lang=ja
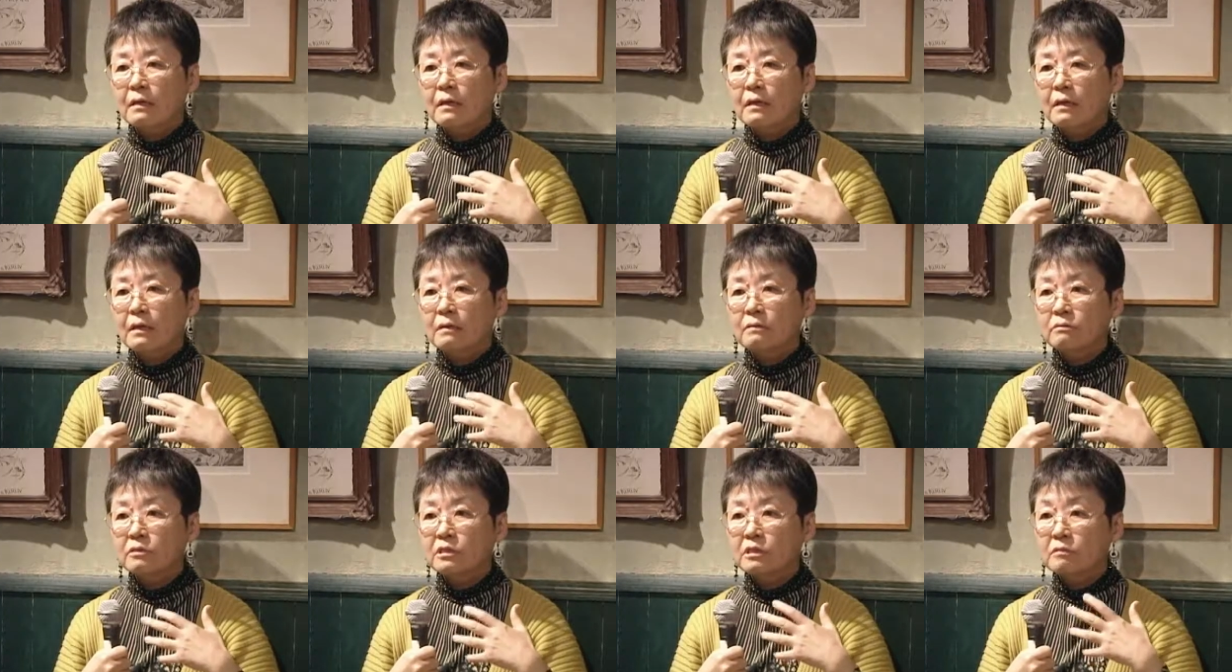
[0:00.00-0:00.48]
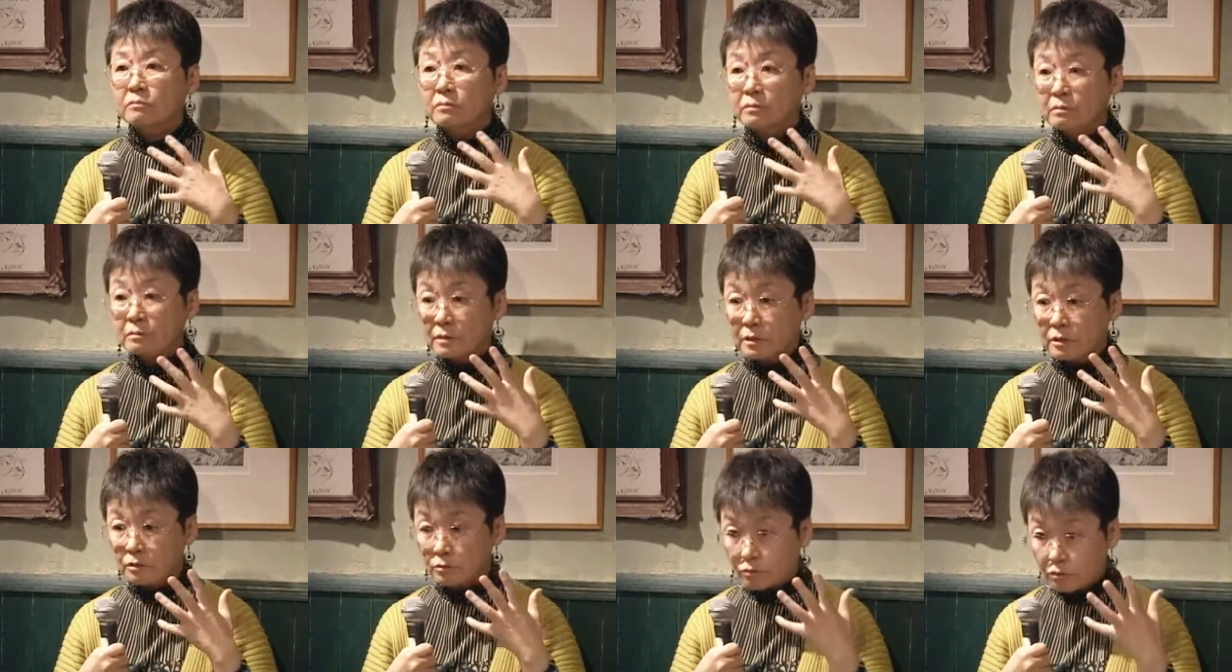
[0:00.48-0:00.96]
あの自分
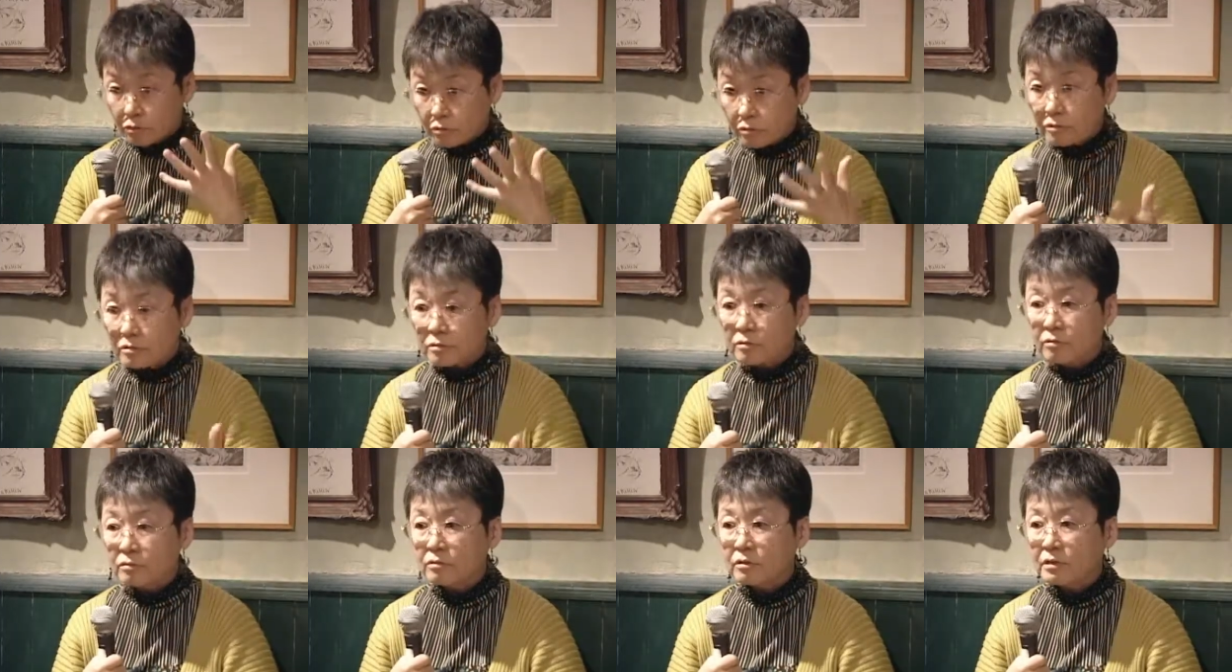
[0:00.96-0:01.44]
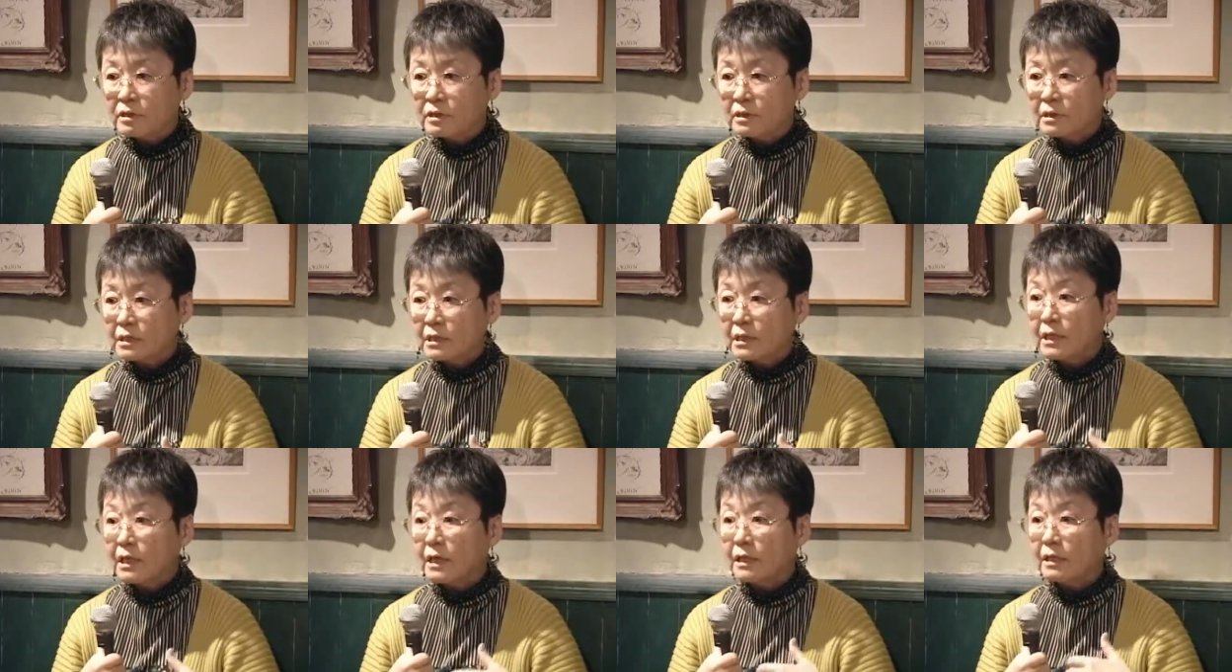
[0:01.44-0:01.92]
は少しずつこう
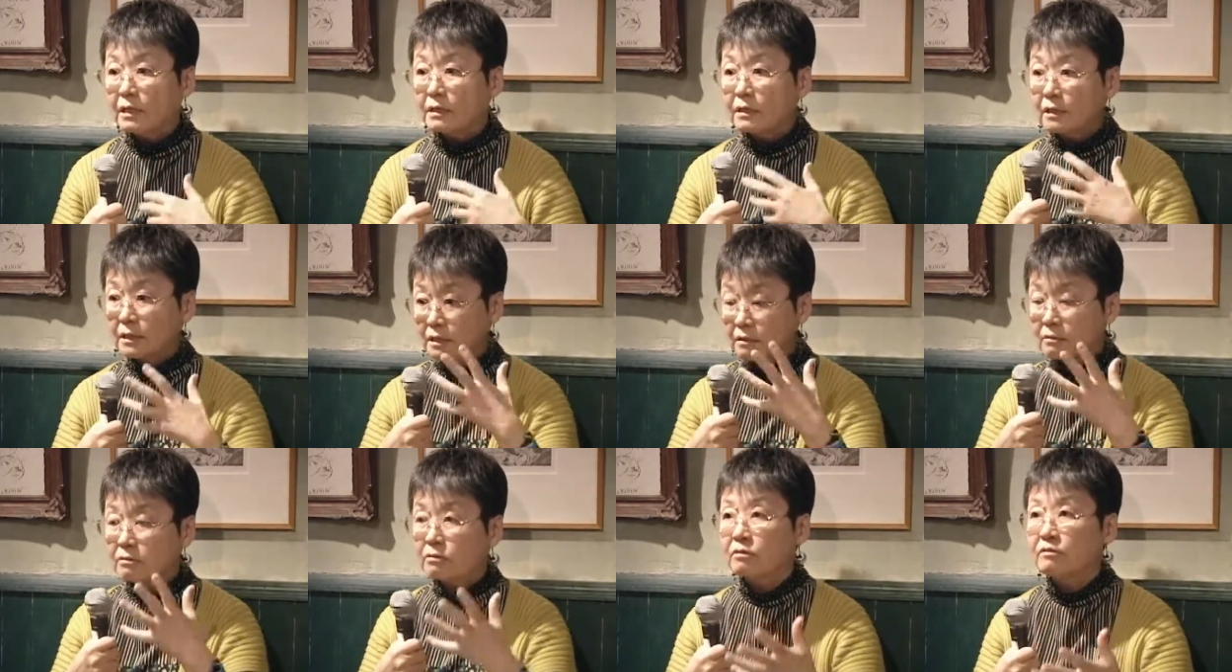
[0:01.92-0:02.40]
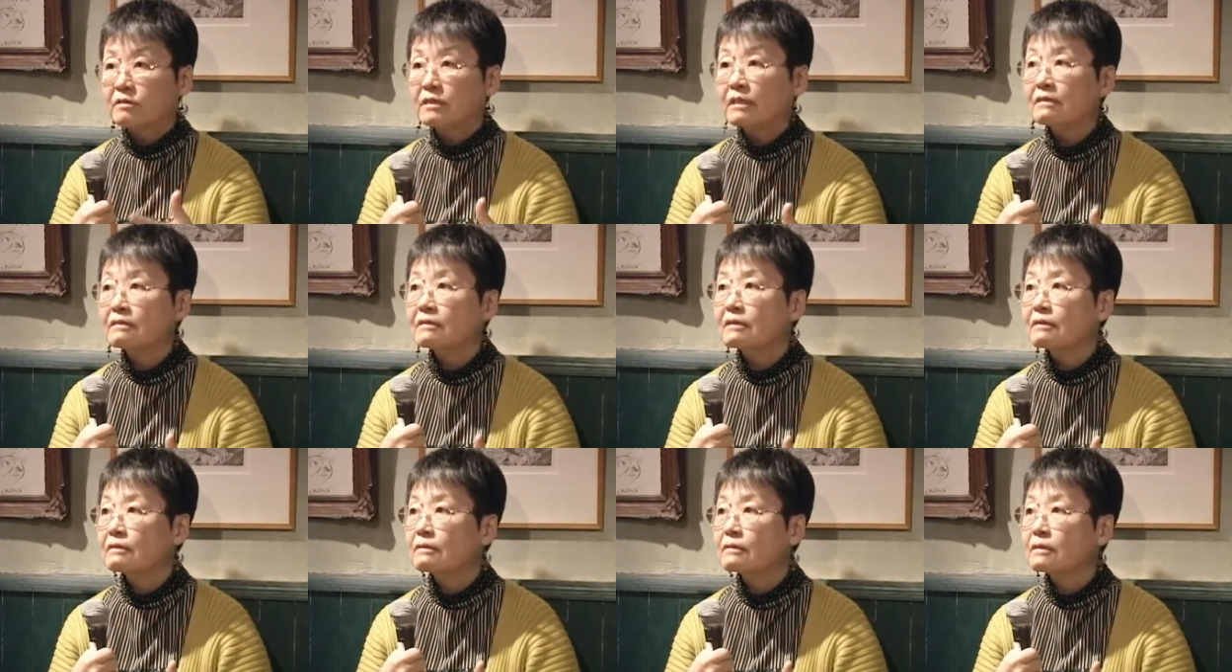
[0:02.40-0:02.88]
理解ができるようになっ
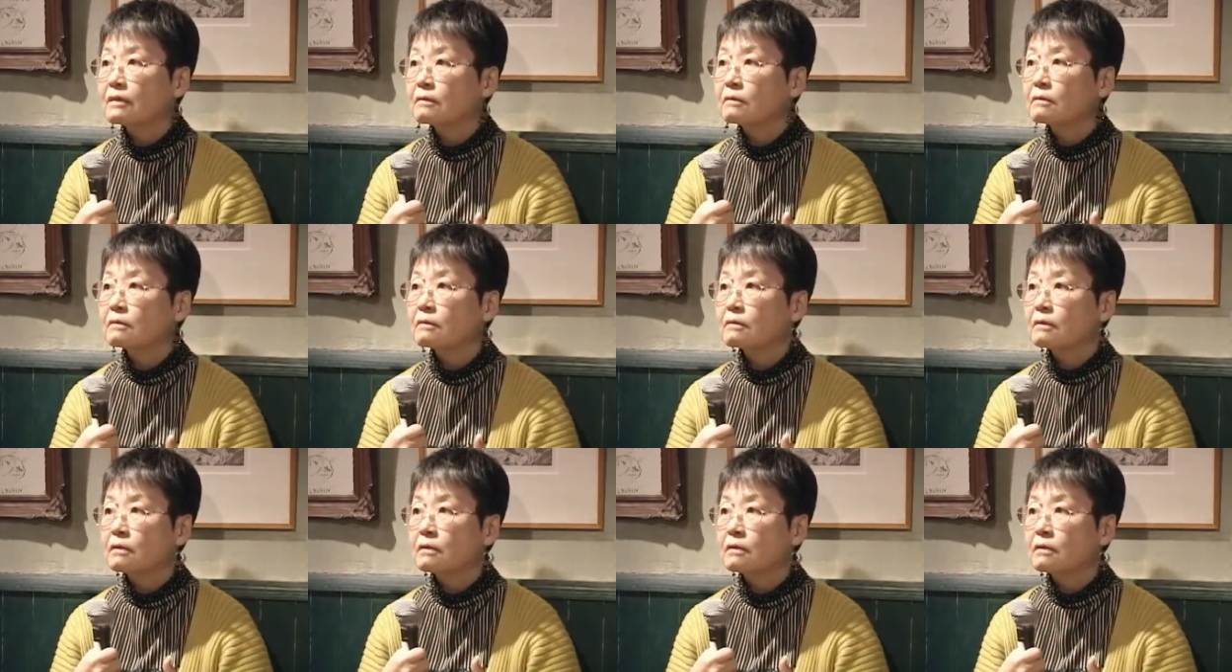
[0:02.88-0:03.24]
ていったっ